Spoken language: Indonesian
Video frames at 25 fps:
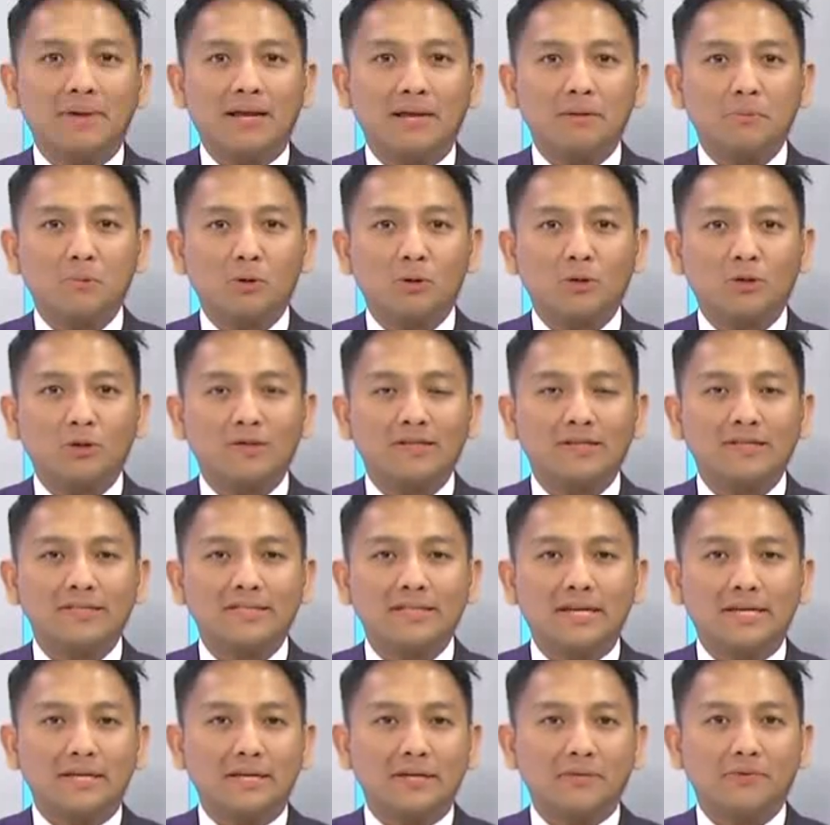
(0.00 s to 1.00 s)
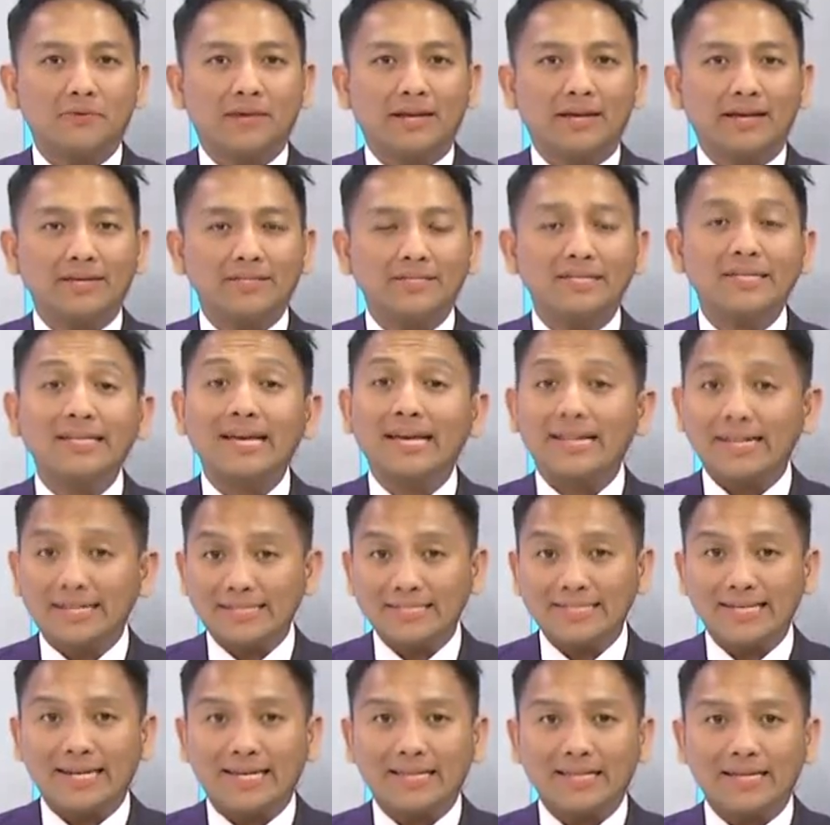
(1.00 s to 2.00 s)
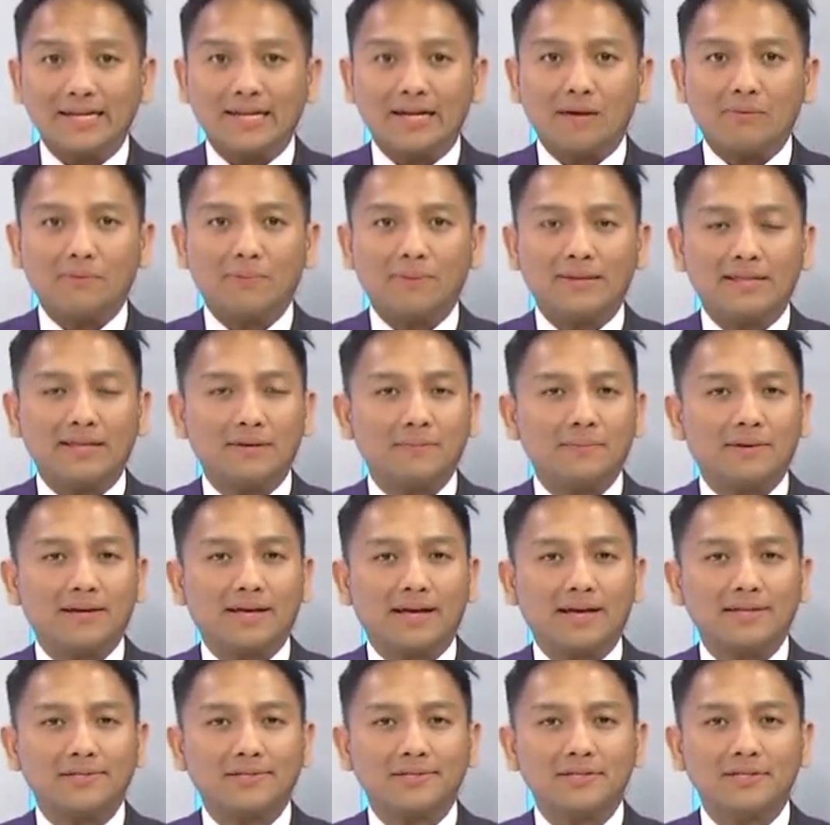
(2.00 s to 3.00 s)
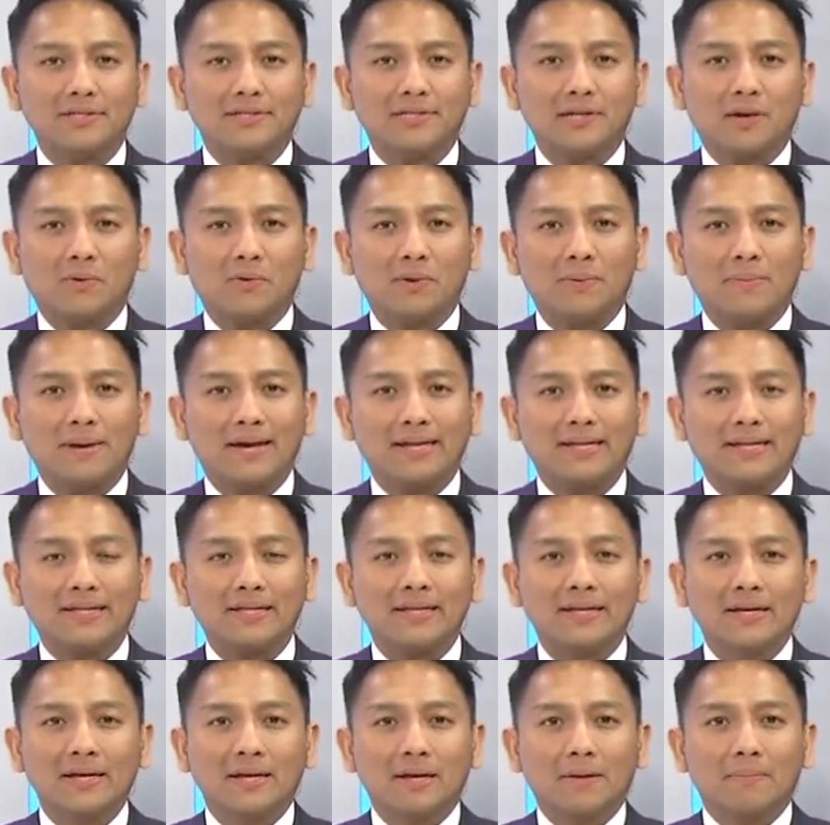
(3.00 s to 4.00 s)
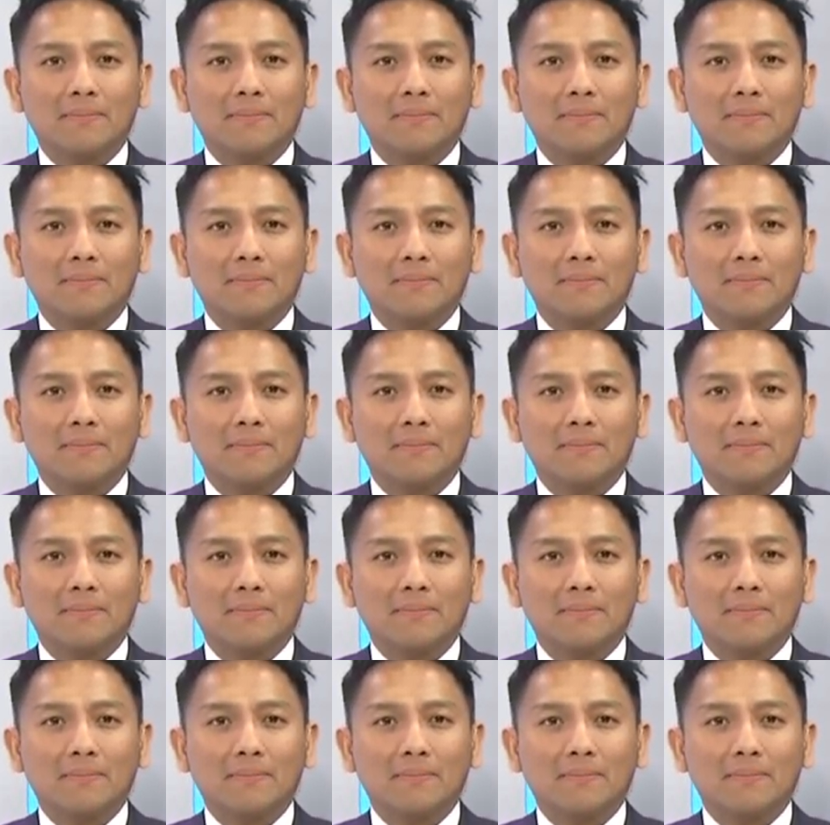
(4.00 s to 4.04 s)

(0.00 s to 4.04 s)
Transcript: Kali motor terjadi di wilayah Cikarang Selatan, Kabupaten Bekasi, Jawa Barat.